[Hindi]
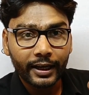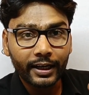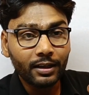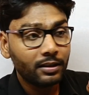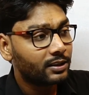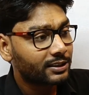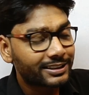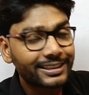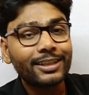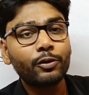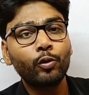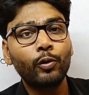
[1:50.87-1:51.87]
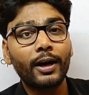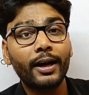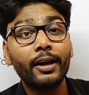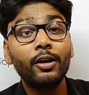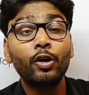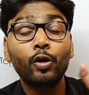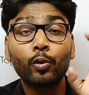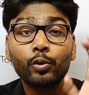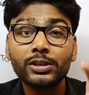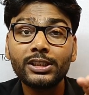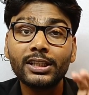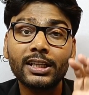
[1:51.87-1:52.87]
है ना सेट हुआ है
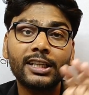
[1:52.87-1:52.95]
उसी